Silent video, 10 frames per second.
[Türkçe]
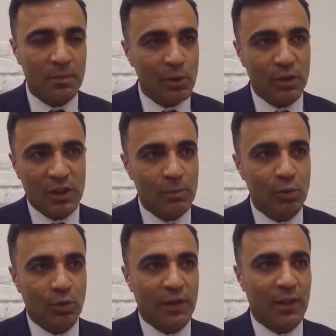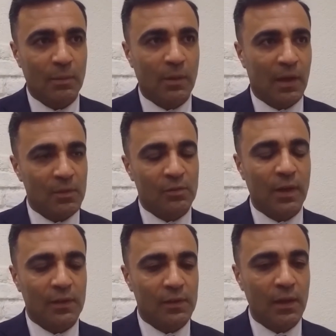2 milyon TL paramız var
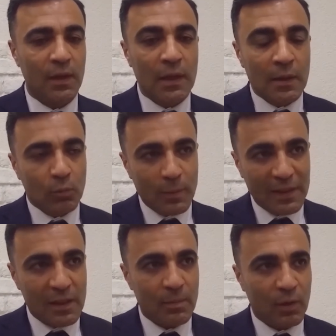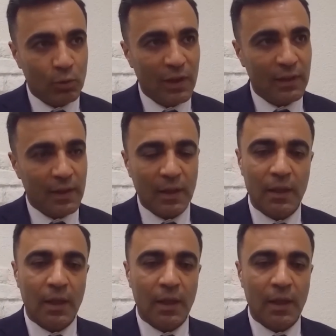ise bu bildirime konu ederek